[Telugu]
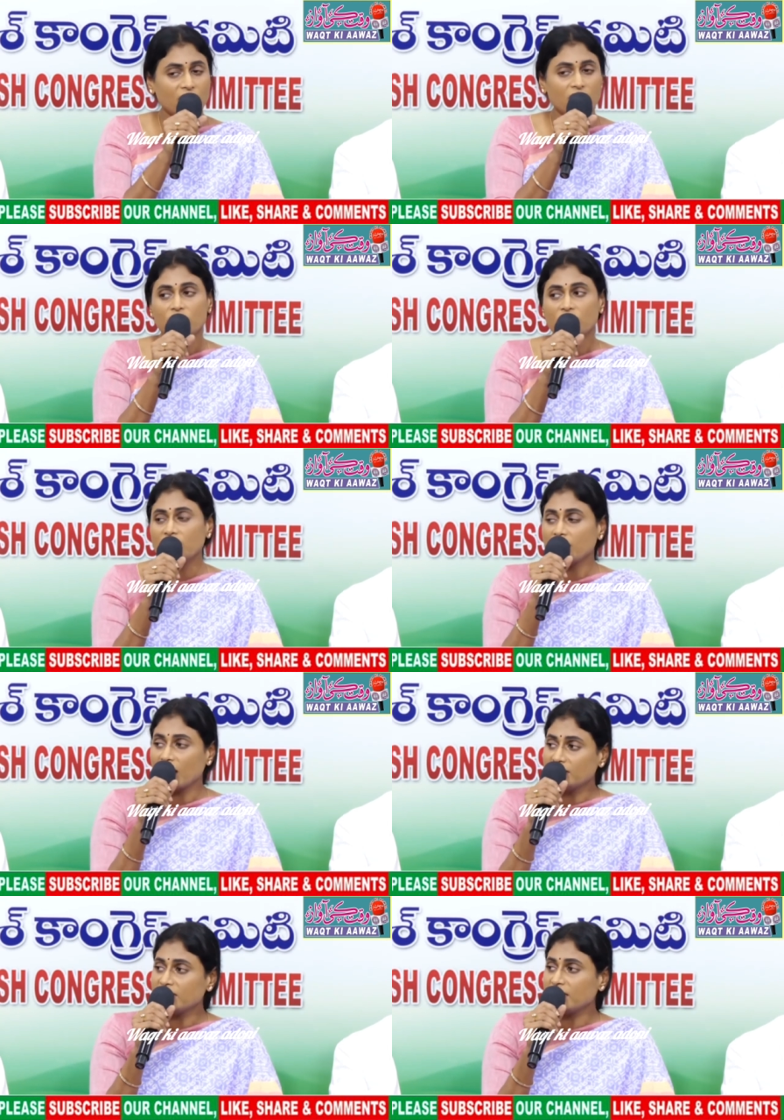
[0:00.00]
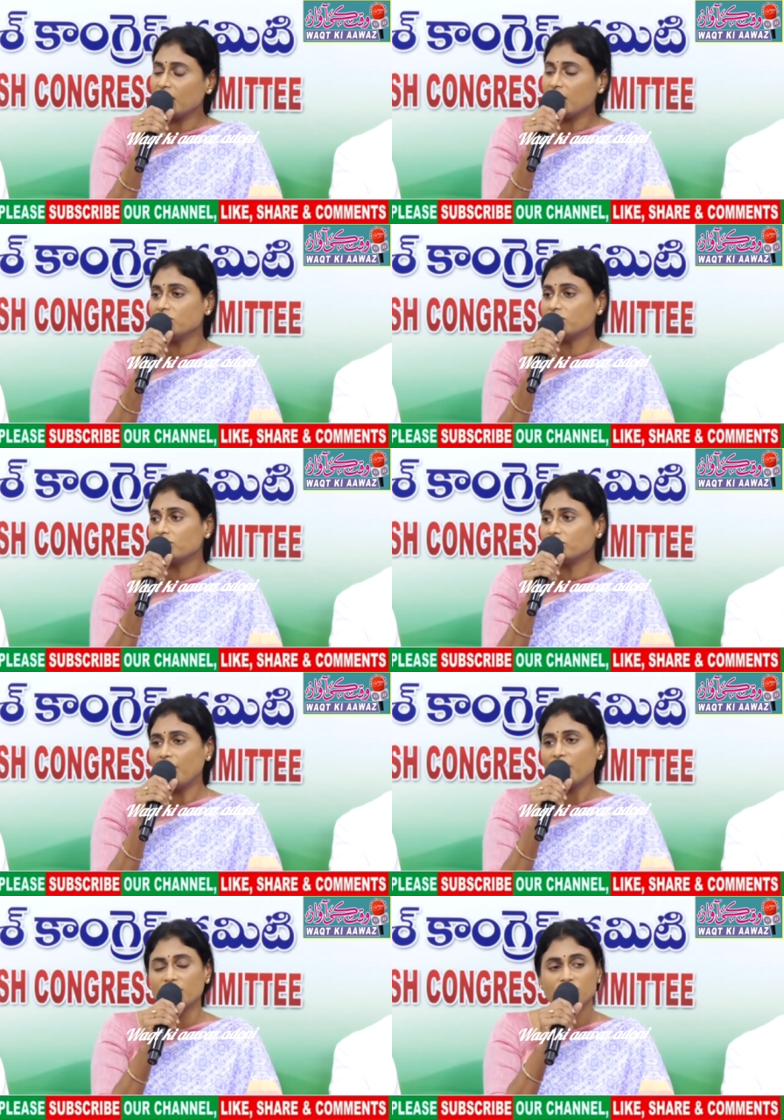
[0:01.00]
నాయకుడికి రాజకీయాలు
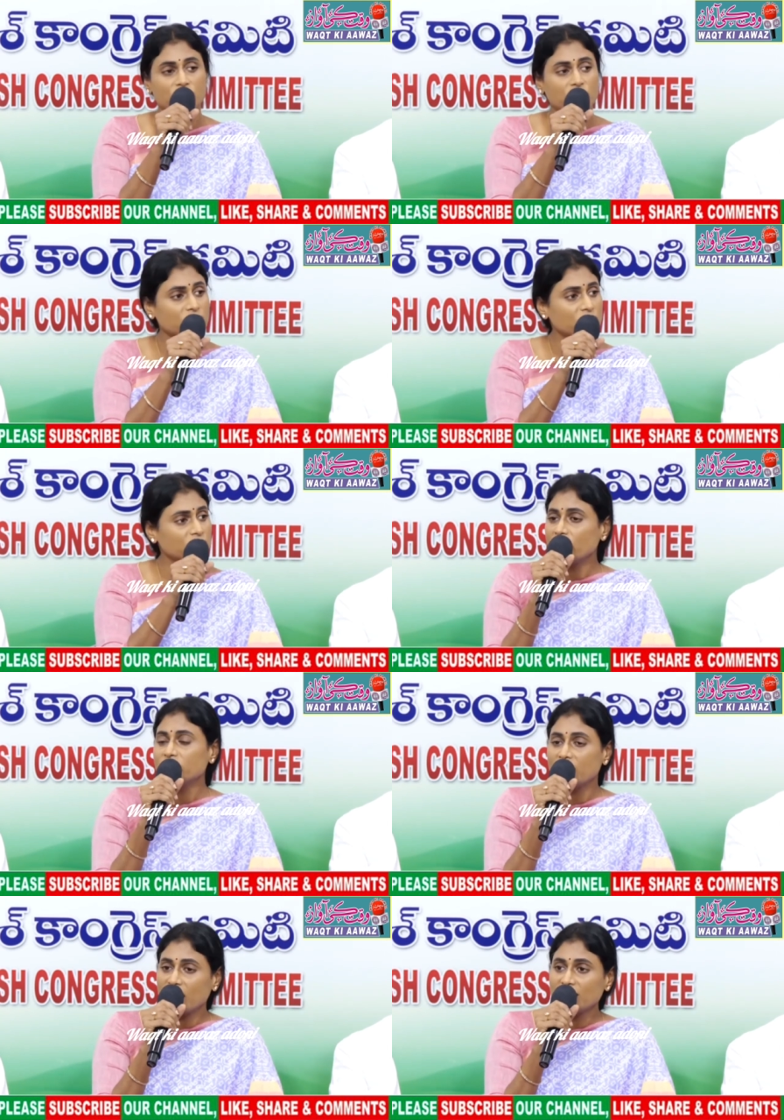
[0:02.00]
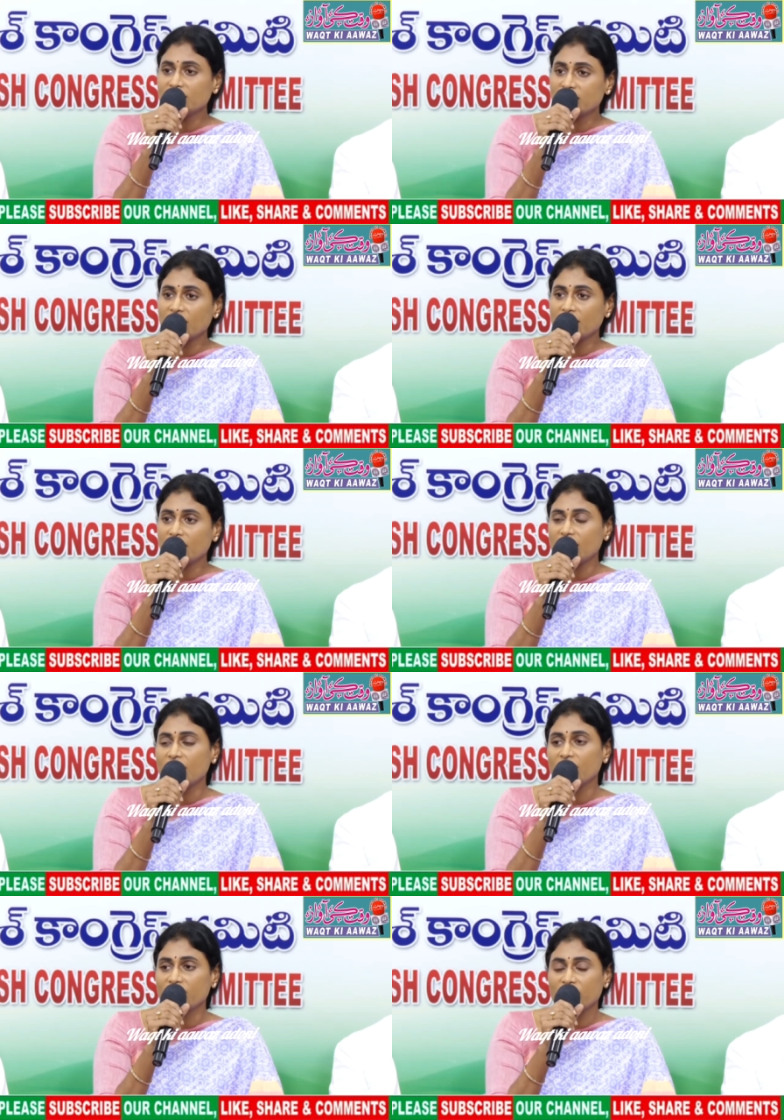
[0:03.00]
ఆపాదిస్తూ ఈరోజు రాజశేఖర
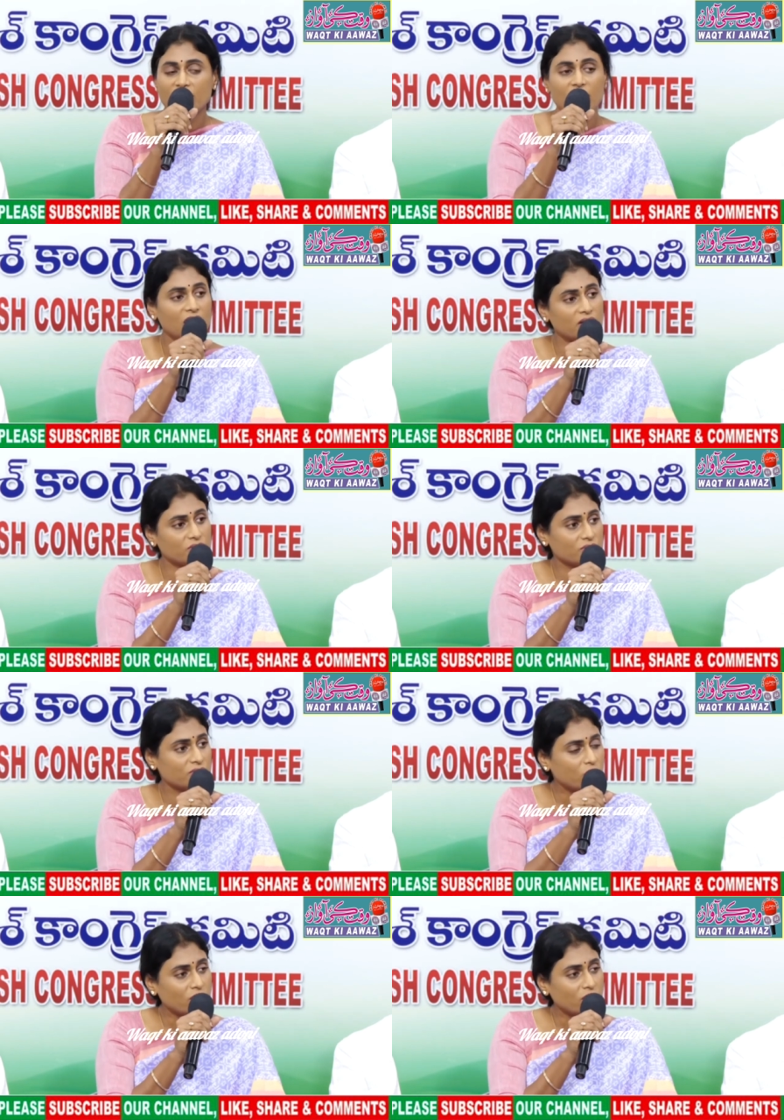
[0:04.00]
రెడ్డి గారి విగ్రహాలను